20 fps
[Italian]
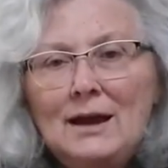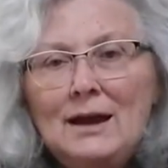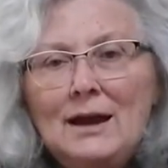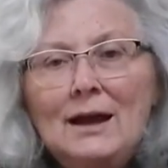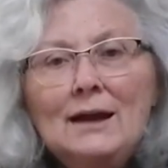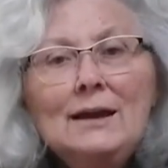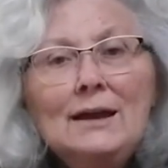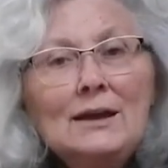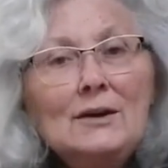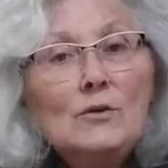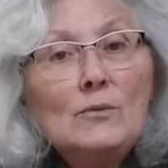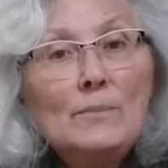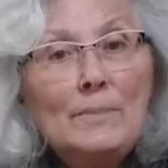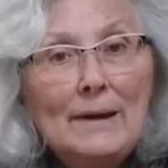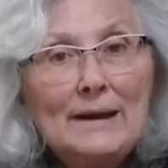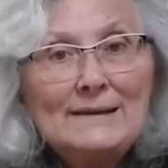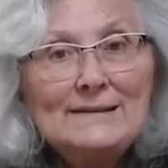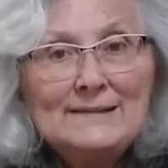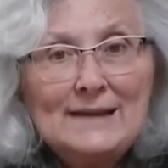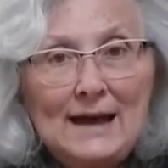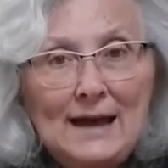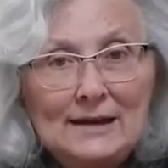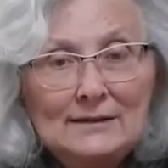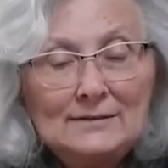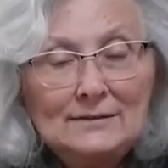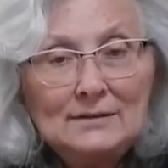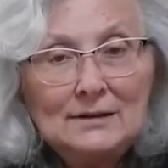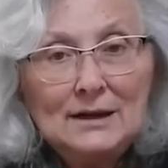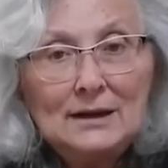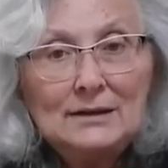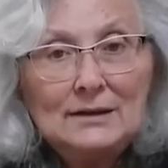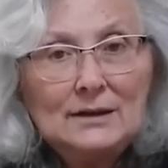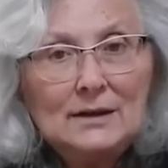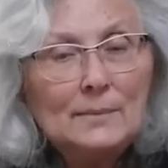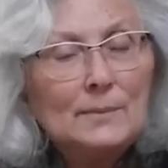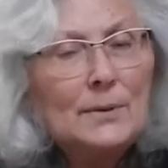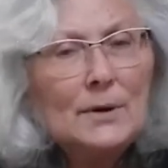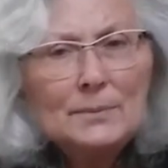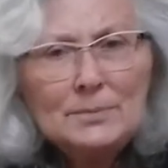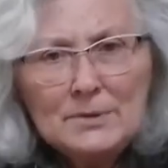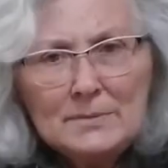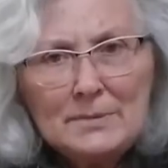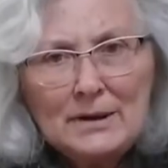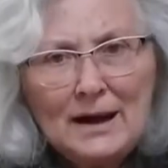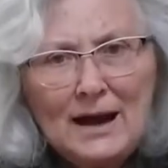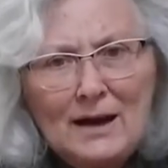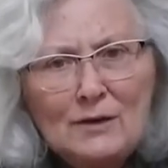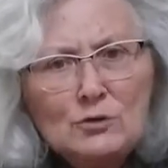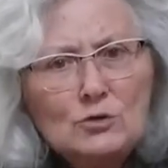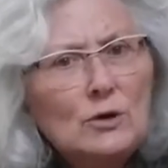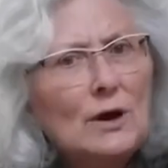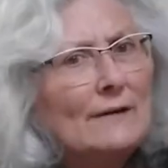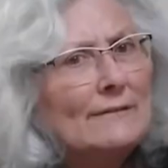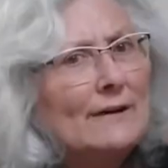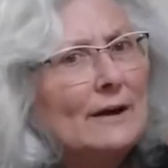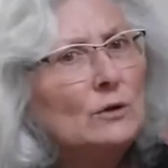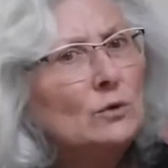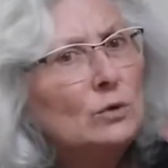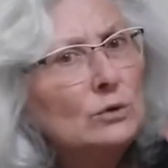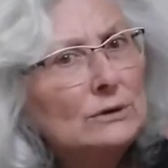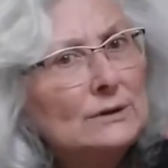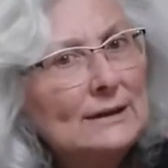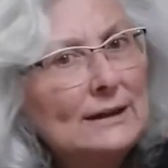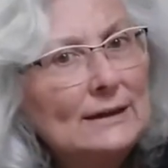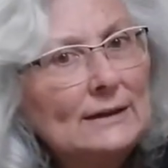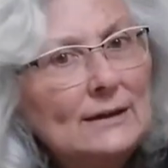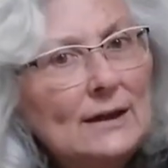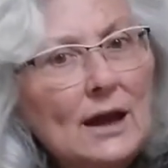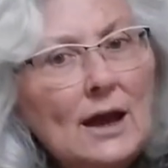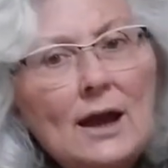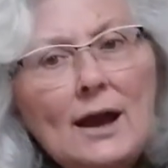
Aghera un paesan, che era proprio bravo a fare l'urten.